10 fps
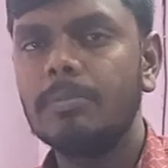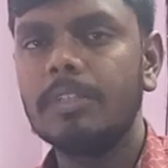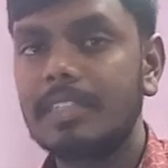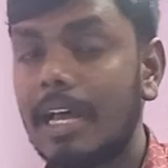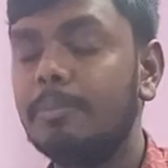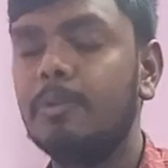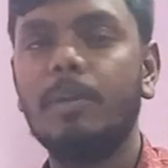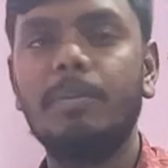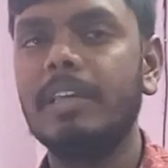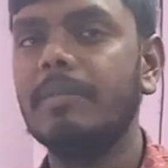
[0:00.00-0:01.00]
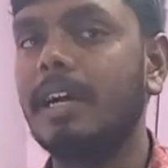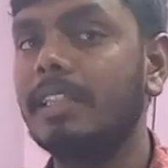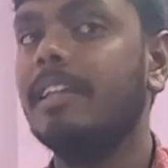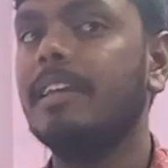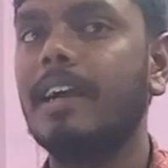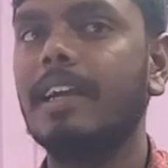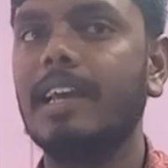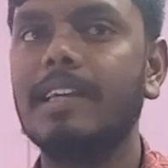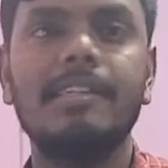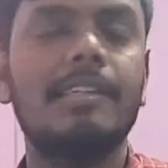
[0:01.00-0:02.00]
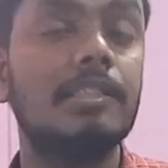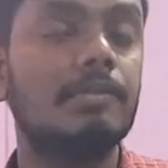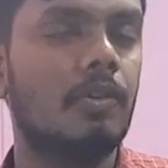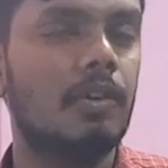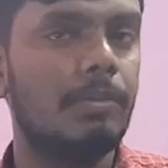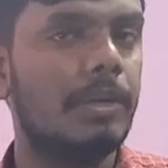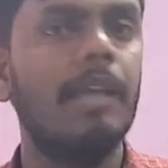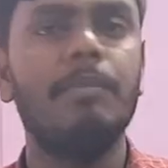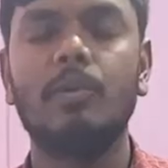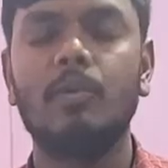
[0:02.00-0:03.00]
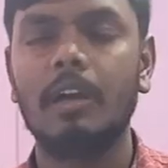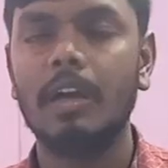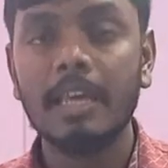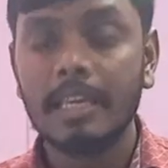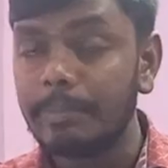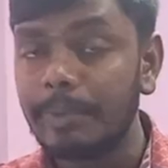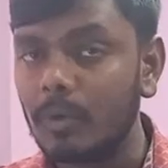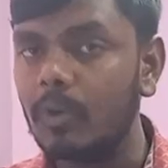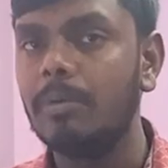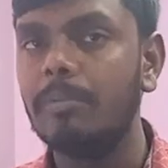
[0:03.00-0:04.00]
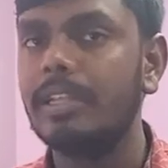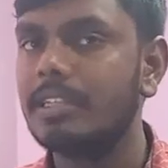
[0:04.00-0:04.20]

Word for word: उसमें साफ तौर पे ये बात लिखा गया है कि किस फॉन्ट पे टाइपिंग होगा ये बिल्कुल भी